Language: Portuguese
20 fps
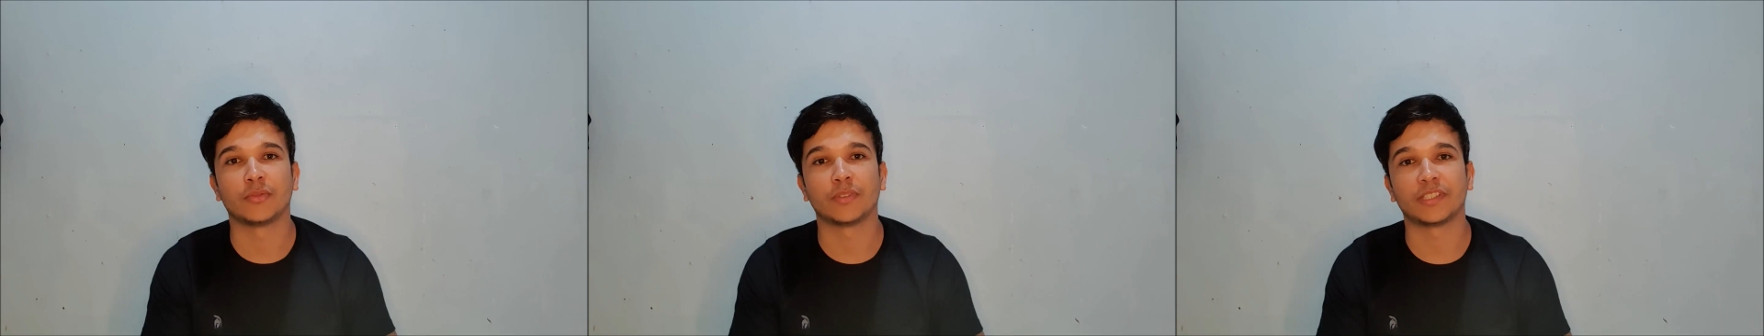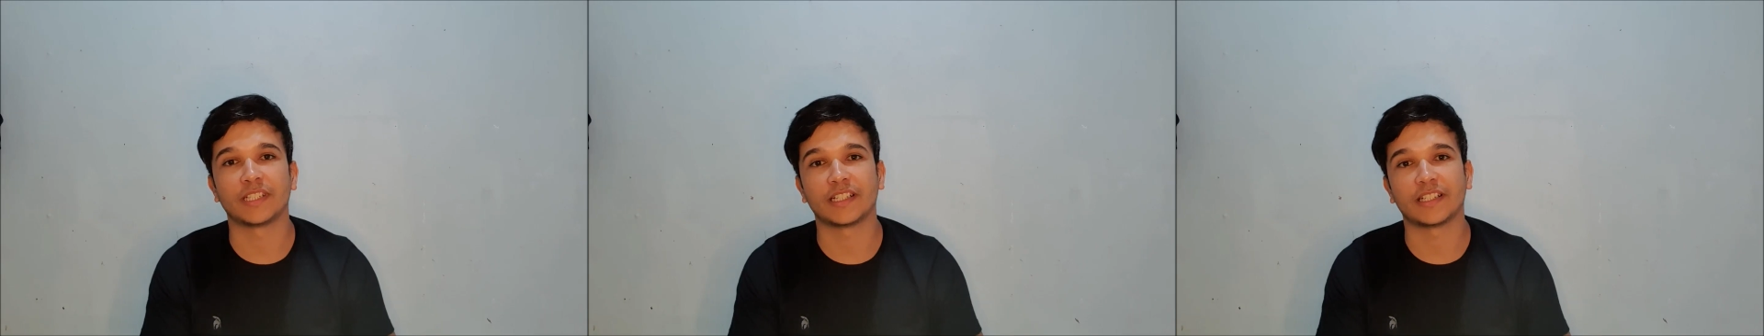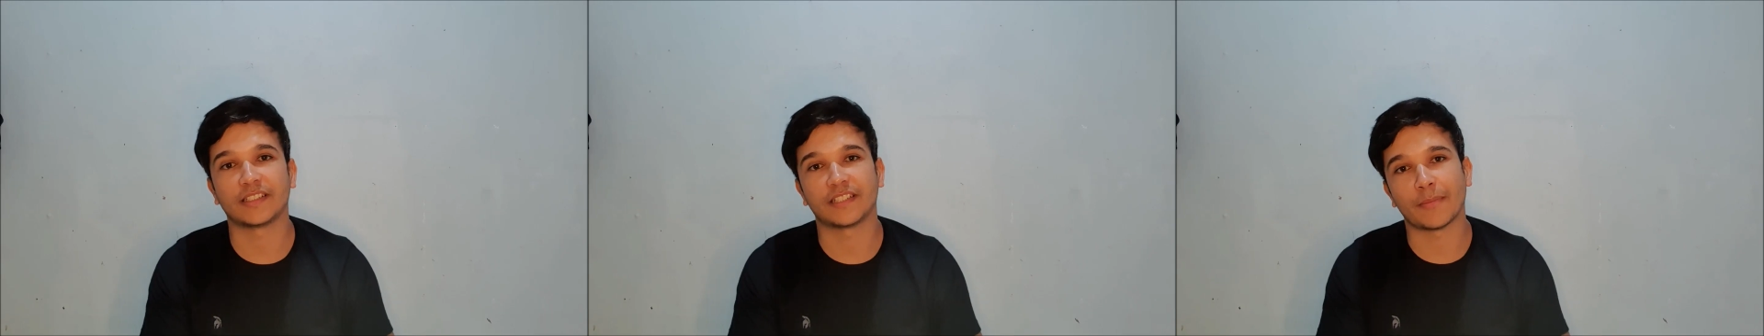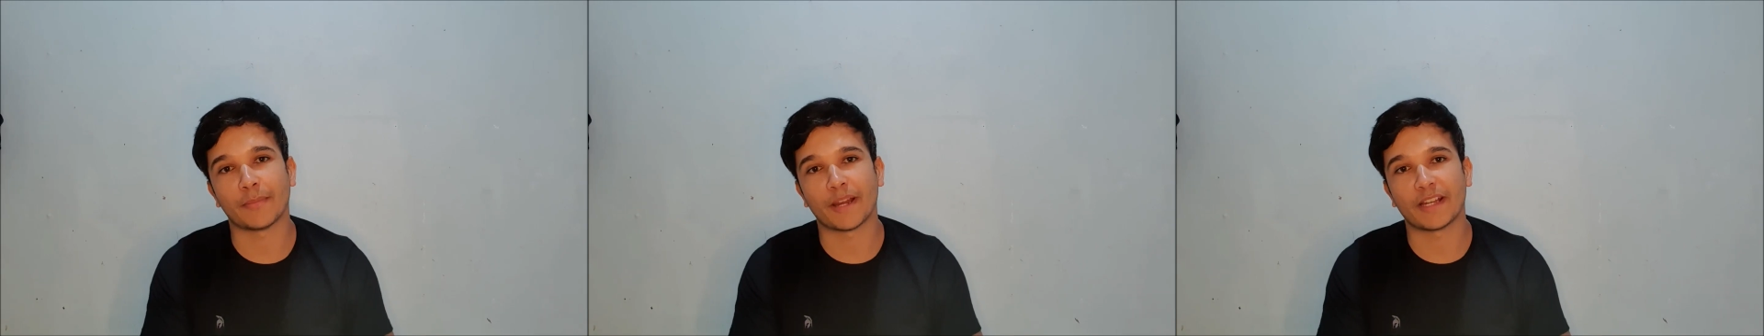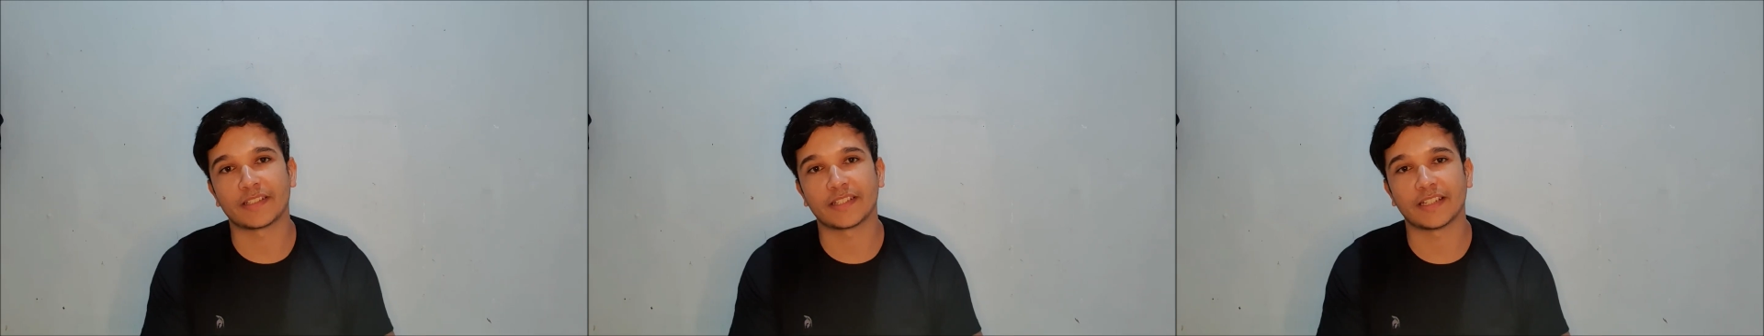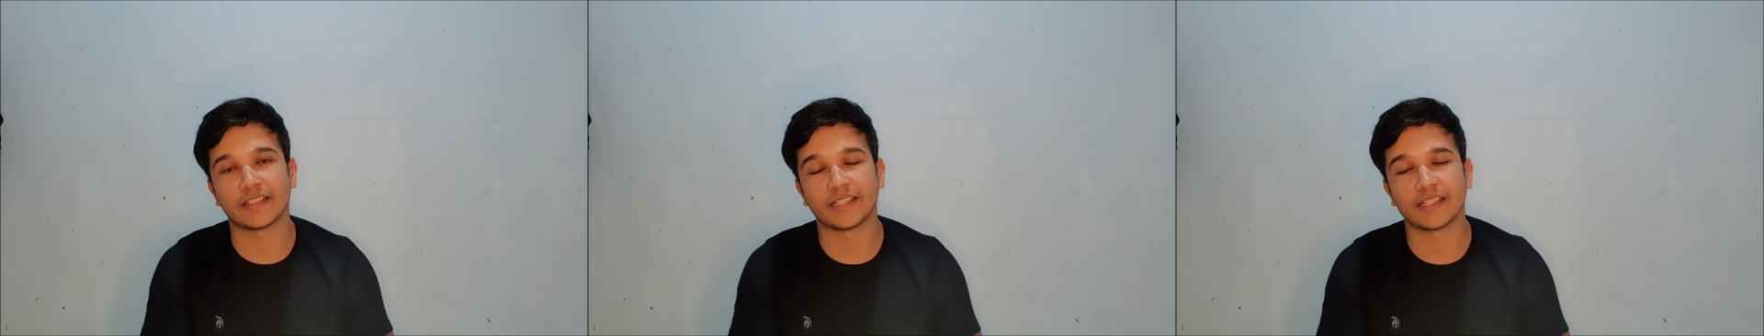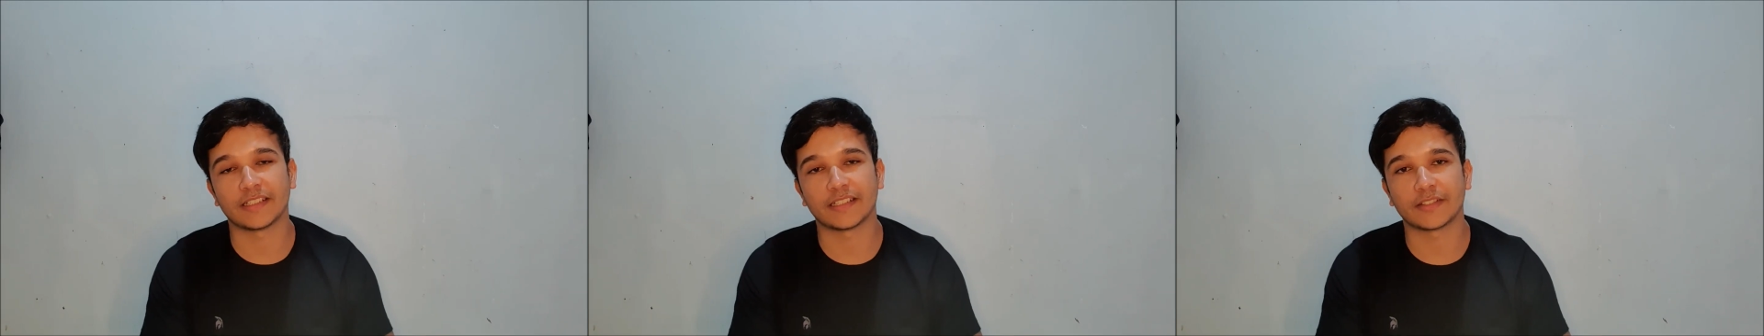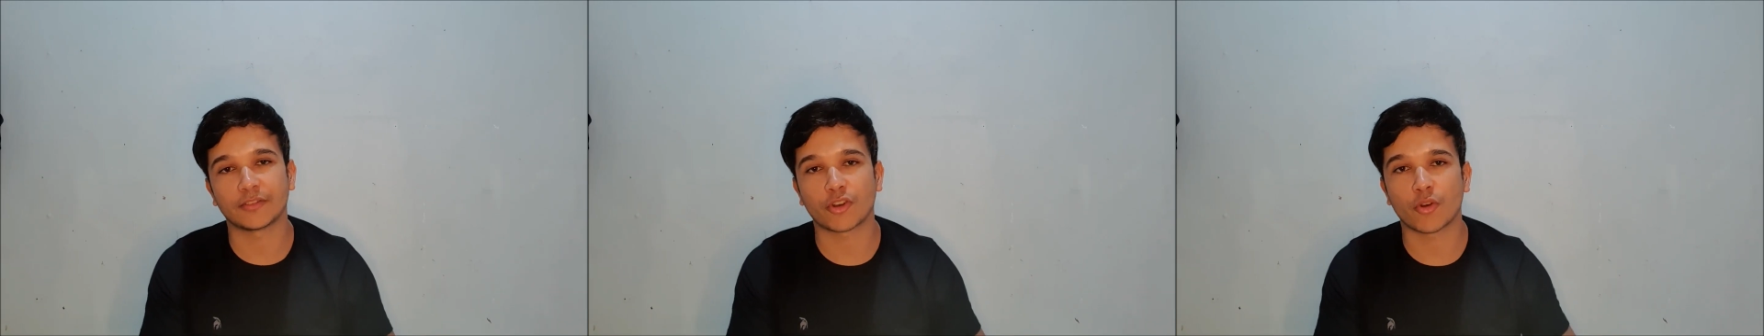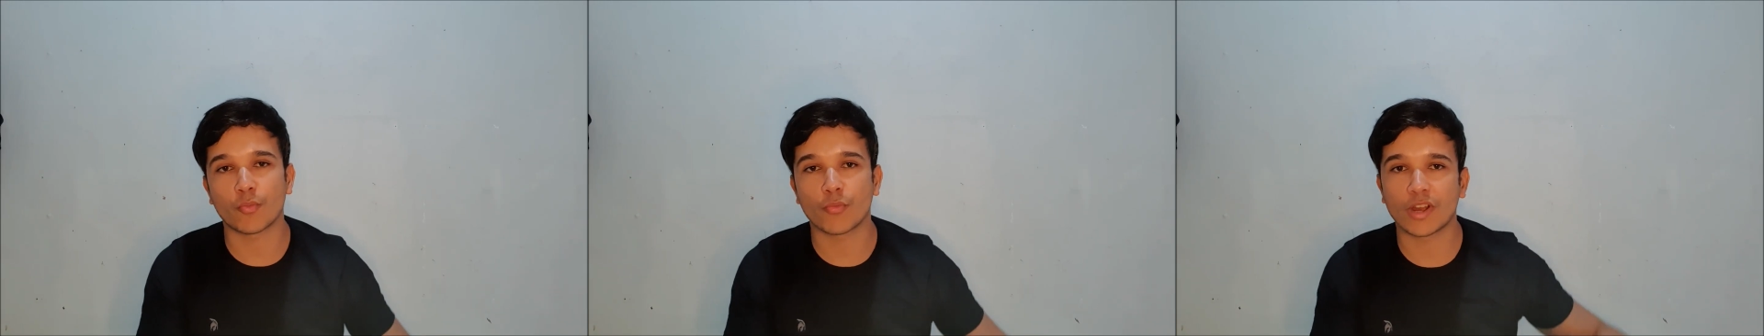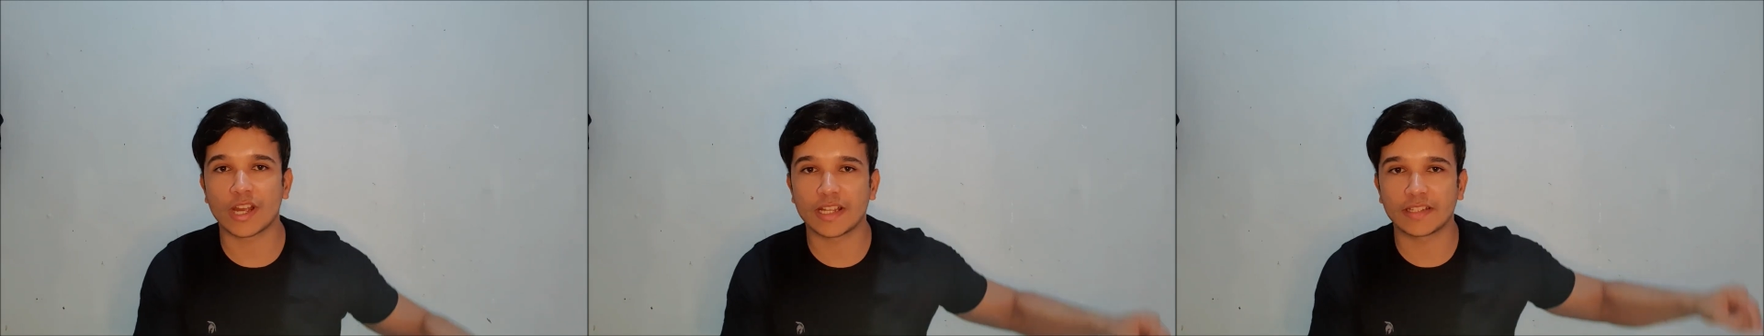você quiser mais receitas
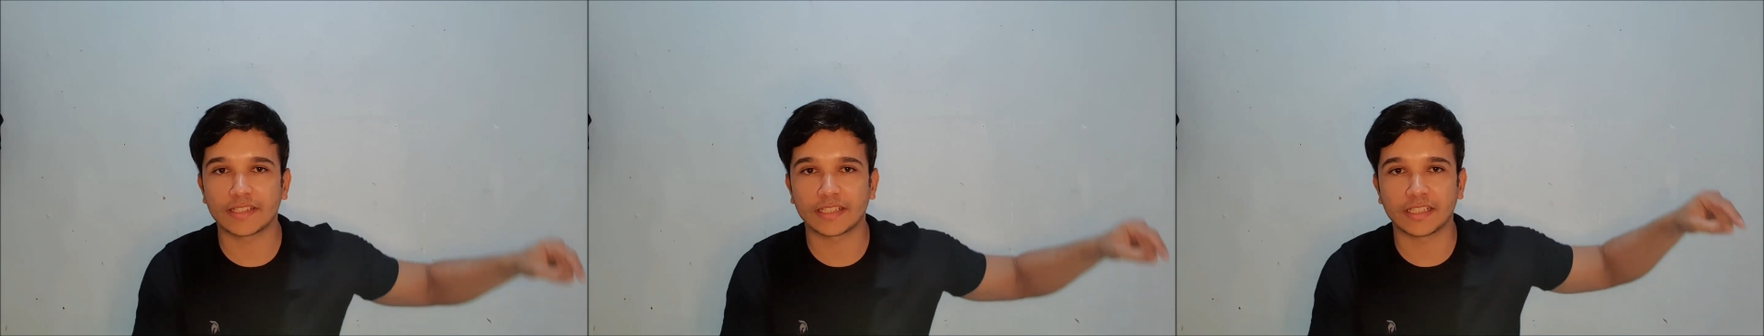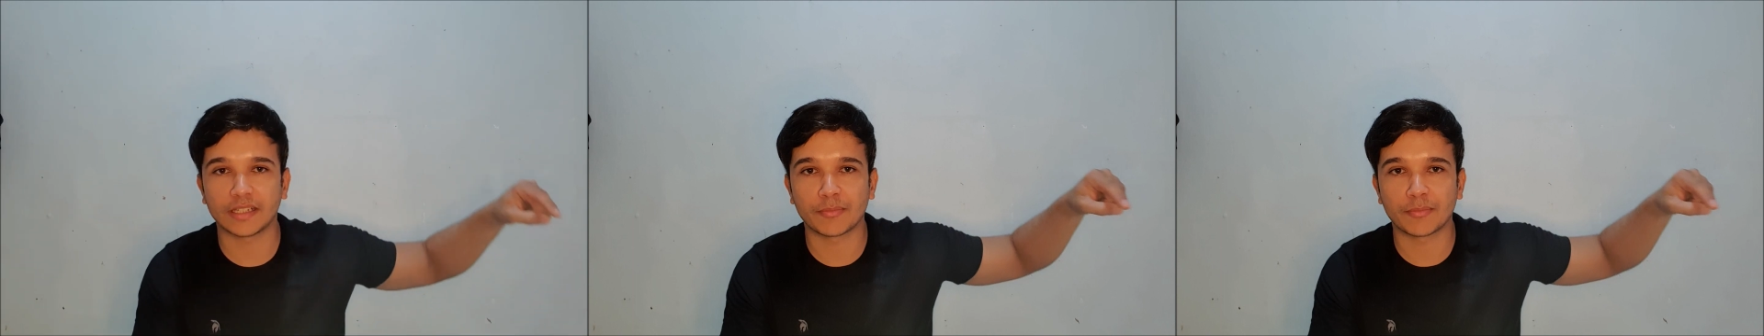como essa,